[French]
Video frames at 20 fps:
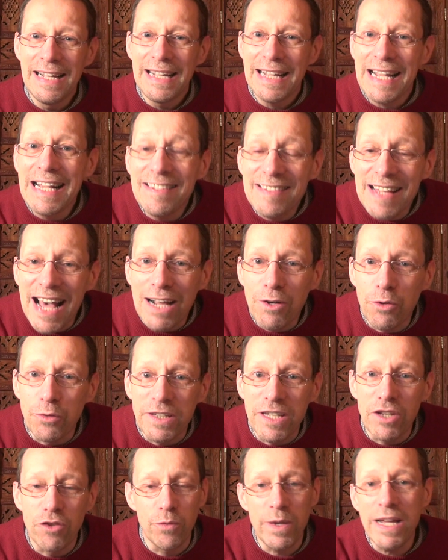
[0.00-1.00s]
Et ça a
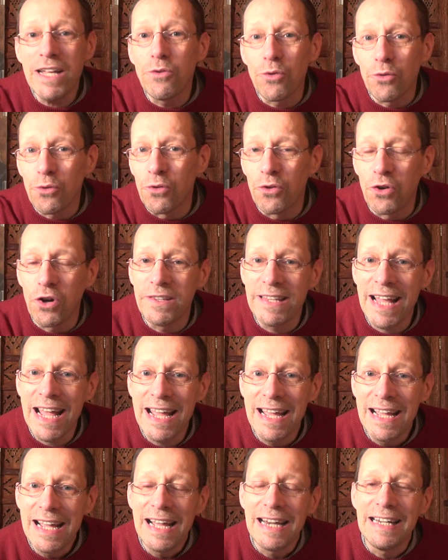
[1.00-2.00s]
continué, donc on
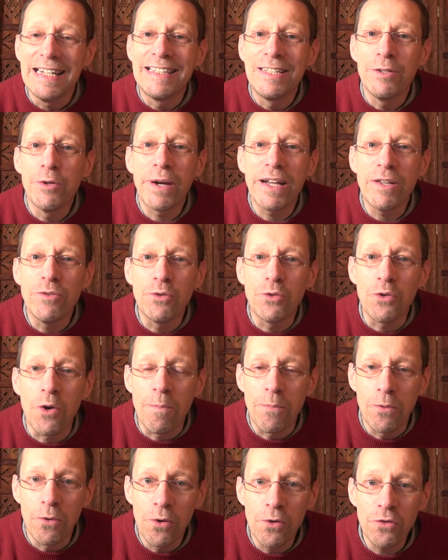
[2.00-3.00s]
connaît les théories du
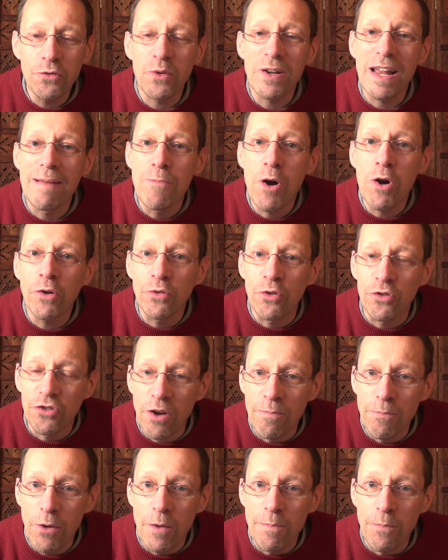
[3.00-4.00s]
complot sur la mort de
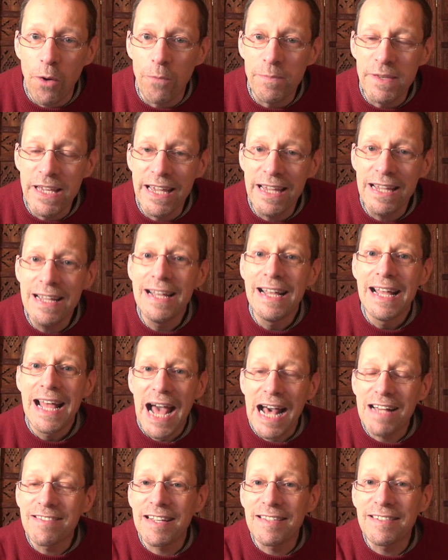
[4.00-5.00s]
Jean-Paul Ier,
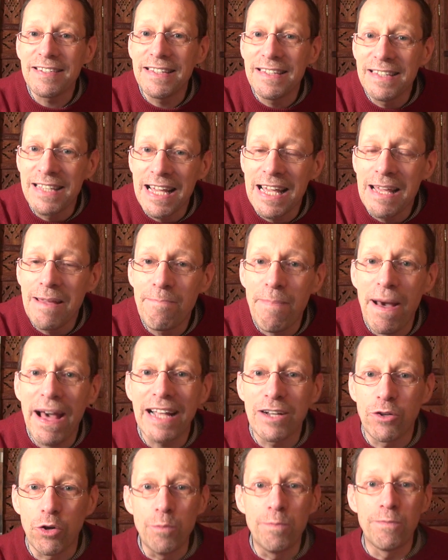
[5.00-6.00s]
assassiné par
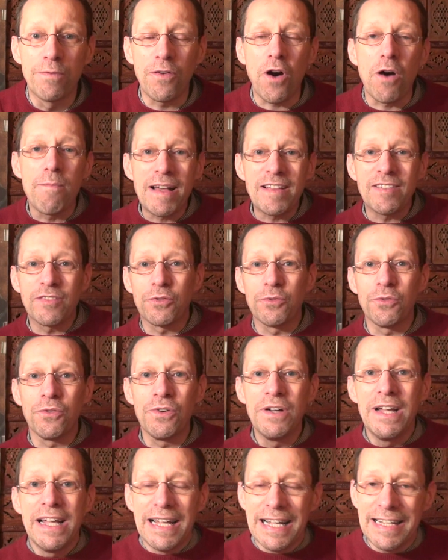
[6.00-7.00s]
un groupe
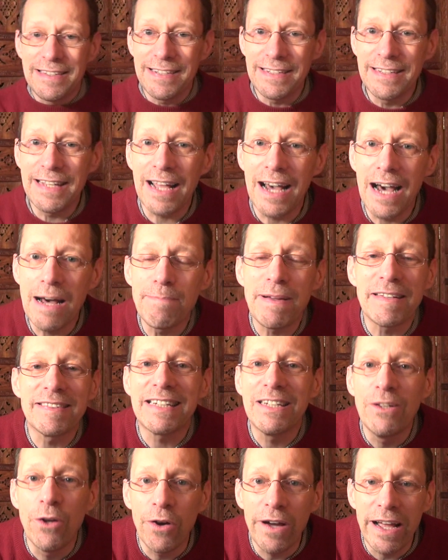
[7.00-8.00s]
franc-maçon, etc., parce
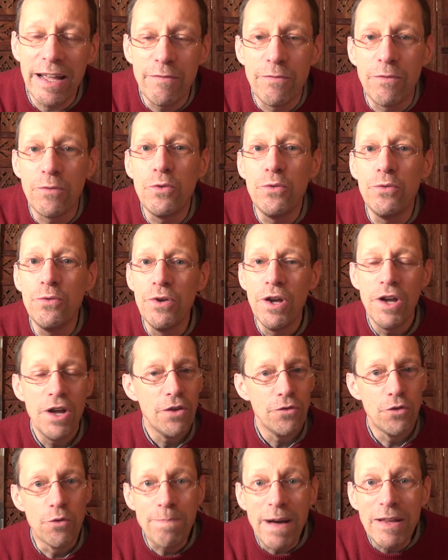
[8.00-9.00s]
qu'il aurait voulu
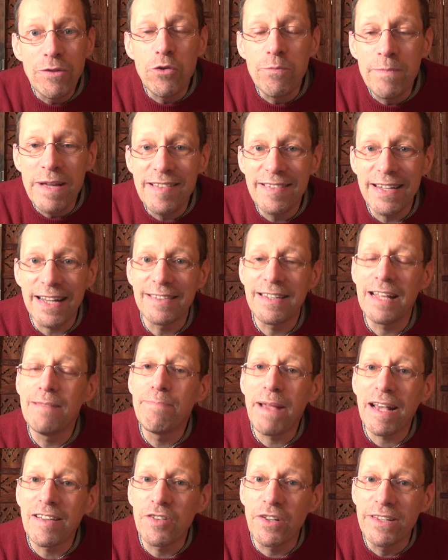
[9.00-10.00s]
ne pas nommer certaines
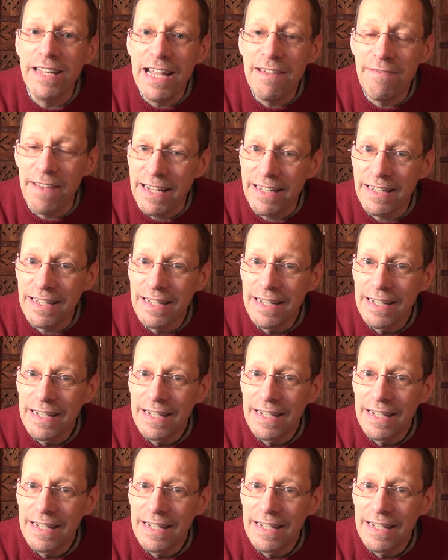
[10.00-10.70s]
personnes évêques.